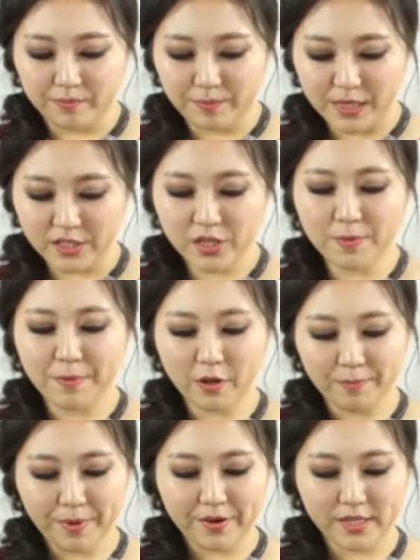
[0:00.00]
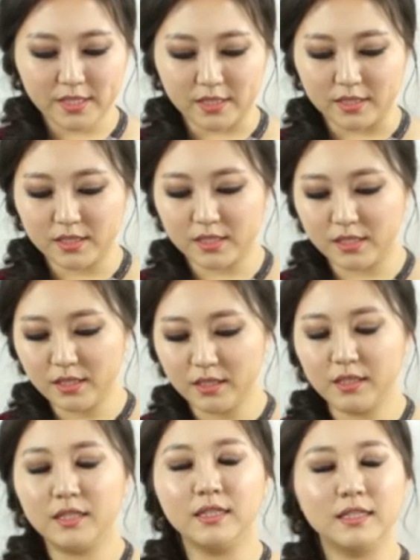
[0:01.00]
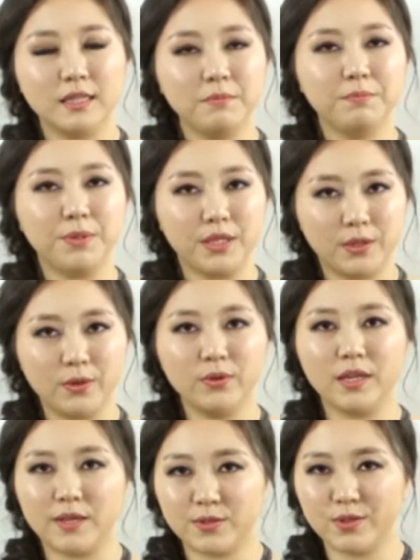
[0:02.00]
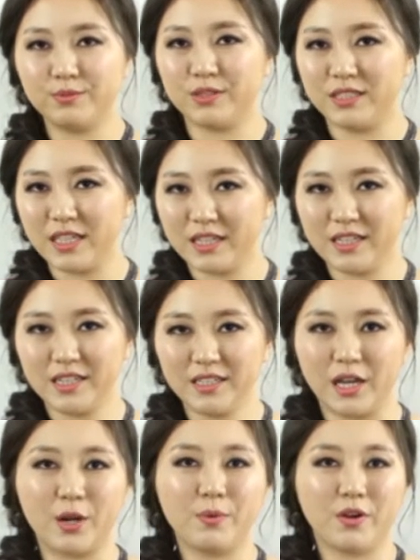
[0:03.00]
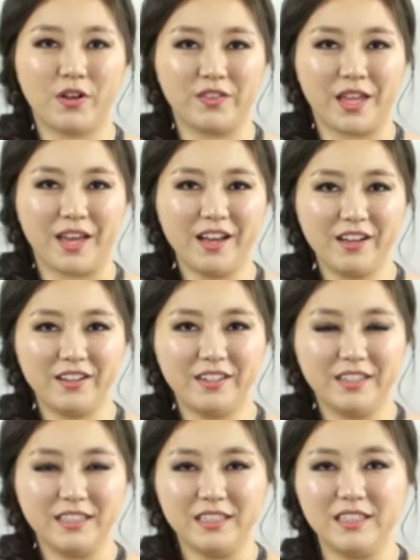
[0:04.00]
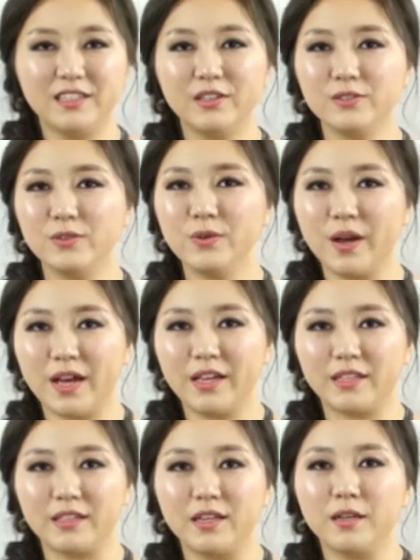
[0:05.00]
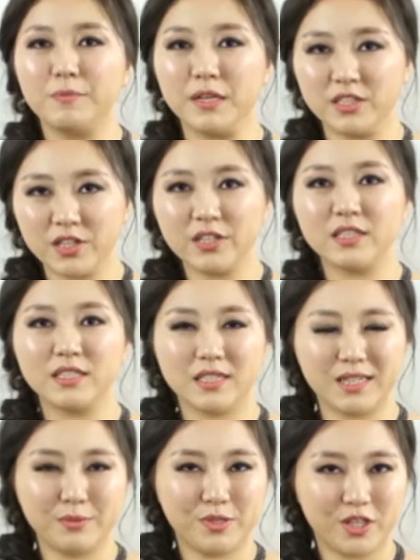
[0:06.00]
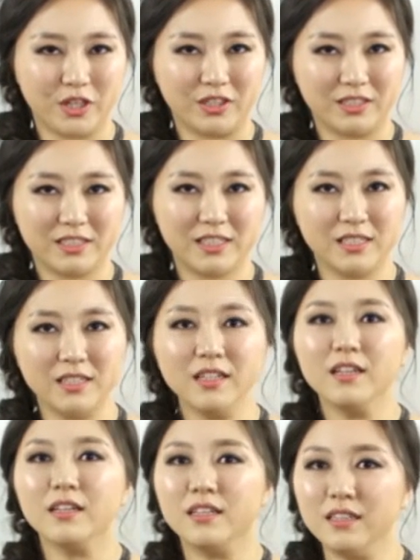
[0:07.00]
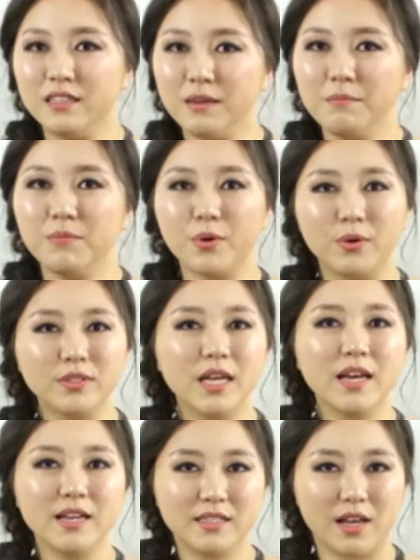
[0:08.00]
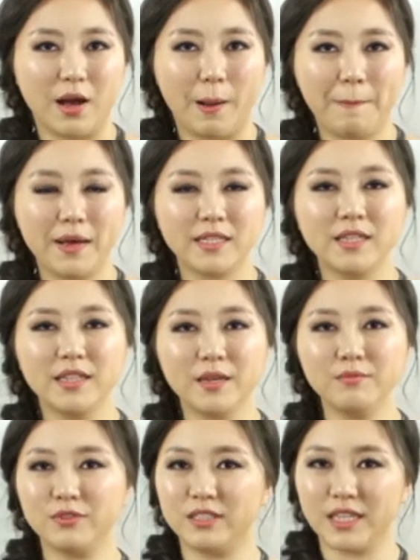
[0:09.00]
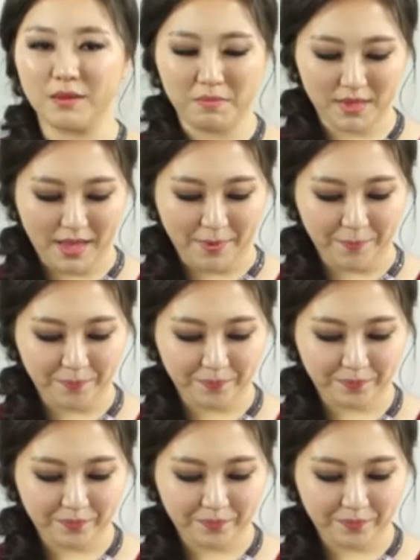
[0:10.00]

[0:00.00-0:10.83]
Picture Comparison, 즉 그림 비교 대조 문제를 다뤄볼 건데요. 이것 또한 Picture Description, 즉 그림 묘사에서 파생된 문제입니다.